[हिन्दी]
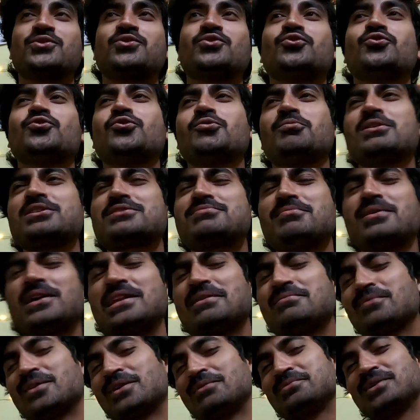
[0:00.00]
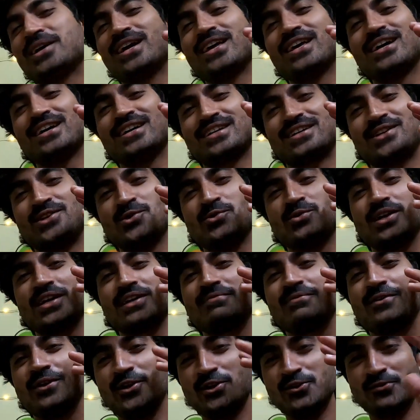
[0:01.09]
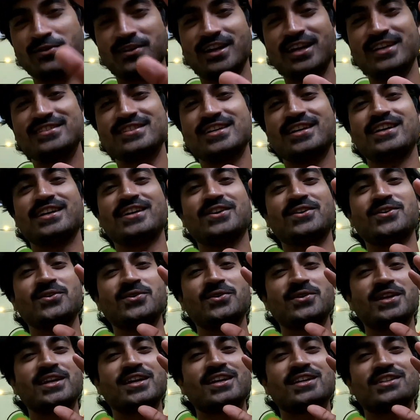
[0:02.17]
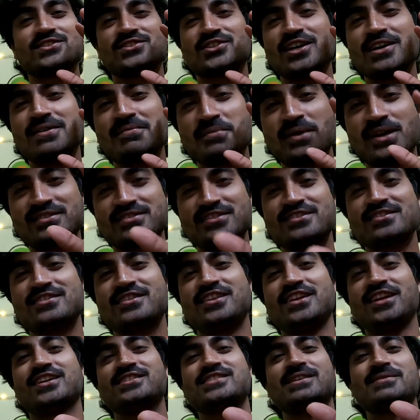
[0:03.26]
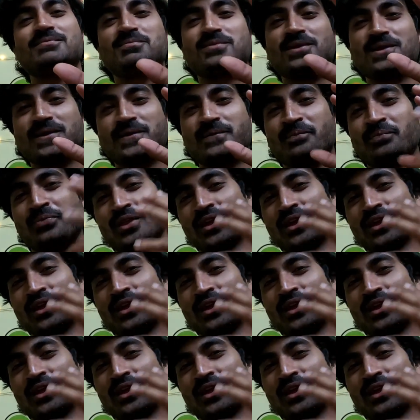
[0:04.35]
तो बस मेरे मन में आया क्यों ना एक वीडियो बनाई जाए और एक अच्छा मैसेज दिया जाए अपने